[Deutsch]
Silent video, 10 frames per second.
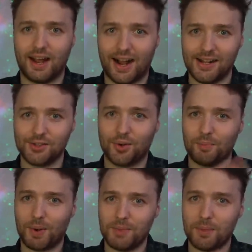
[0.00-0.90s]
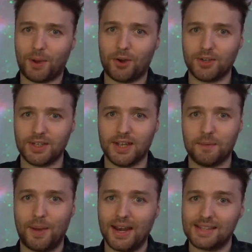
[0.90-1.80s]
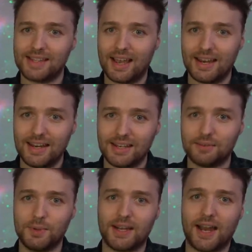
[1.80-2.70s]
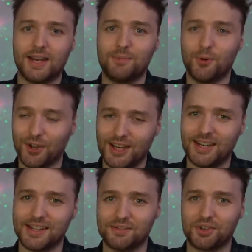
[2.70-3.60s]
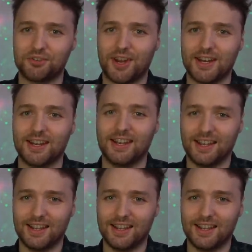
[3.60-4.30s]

Also bei mir braucht ihr meine Zeit nicht mit einem Urintest verschwenden.